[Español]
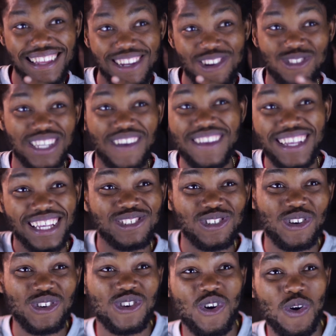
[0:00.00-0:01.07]
No saben que
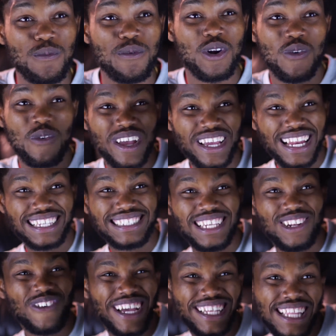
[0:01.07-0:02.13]
soy yo, pero ven la
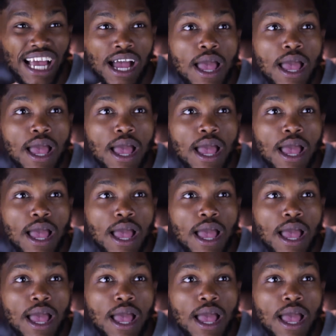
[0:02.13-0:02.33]
silueta.